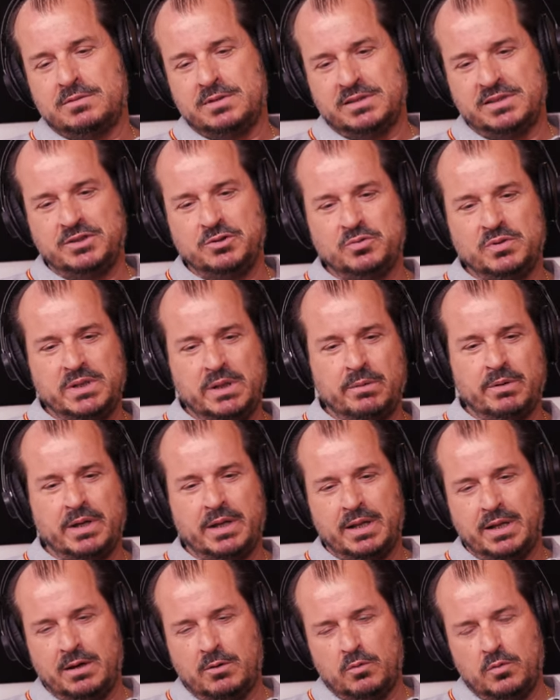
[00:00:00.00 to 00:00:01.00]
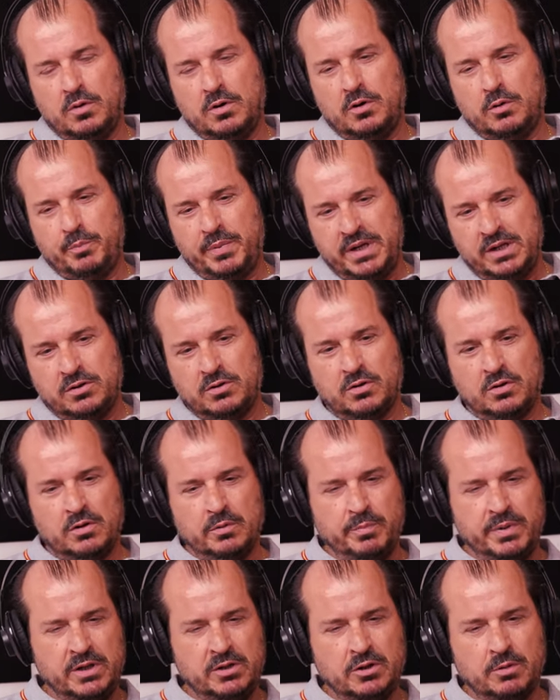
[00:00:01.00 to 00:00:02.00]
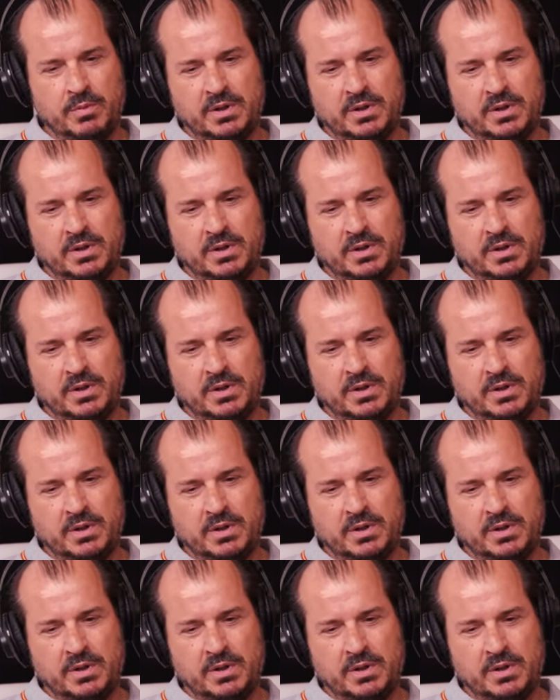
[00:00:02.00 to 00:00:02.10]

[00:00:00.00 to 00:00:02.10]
disyuntiva de, joder, lo pinto, no lo pinto,